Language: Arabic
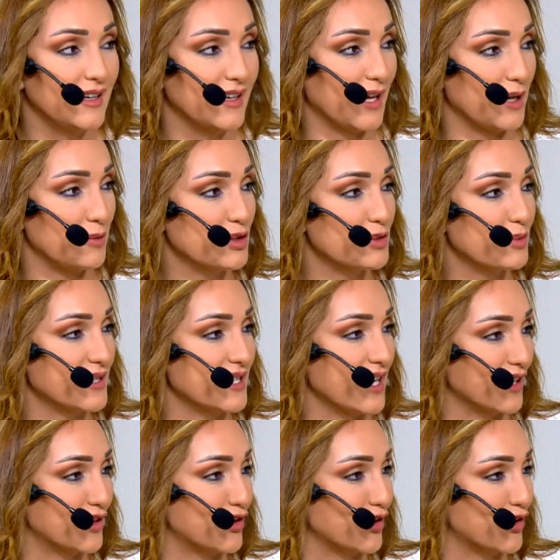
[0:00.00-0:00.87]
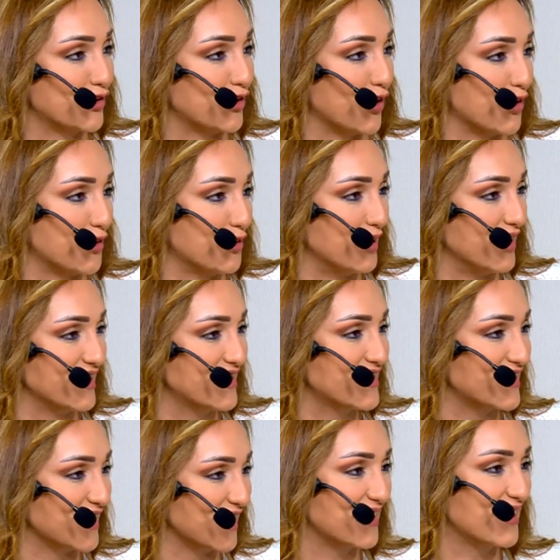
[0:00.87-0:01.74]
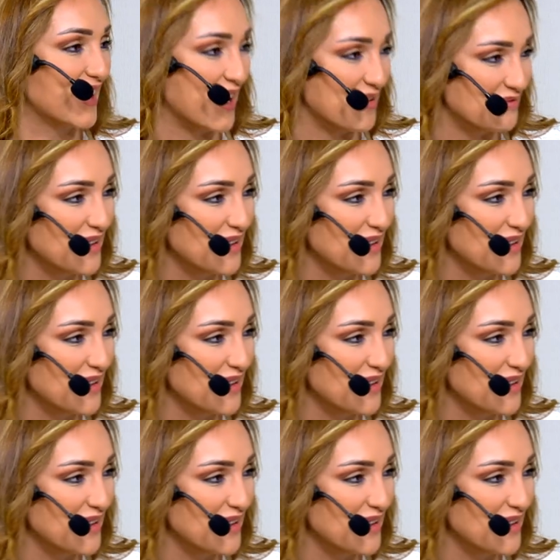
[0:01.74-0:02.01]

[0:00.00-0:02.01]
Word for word: يعني مش بس على التيك توك والانستغرام